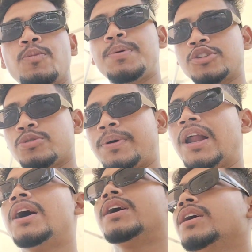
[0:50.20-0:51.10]
के ऊपर जो
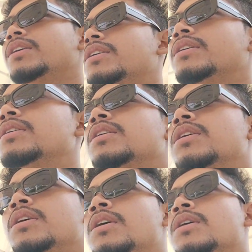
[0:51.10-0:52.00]
बना है
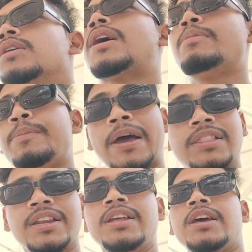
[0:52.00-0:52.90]
काफ़ी
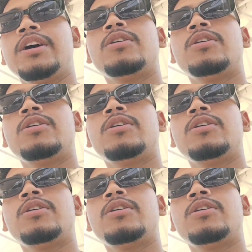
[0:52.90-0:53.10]
बेहतरीन है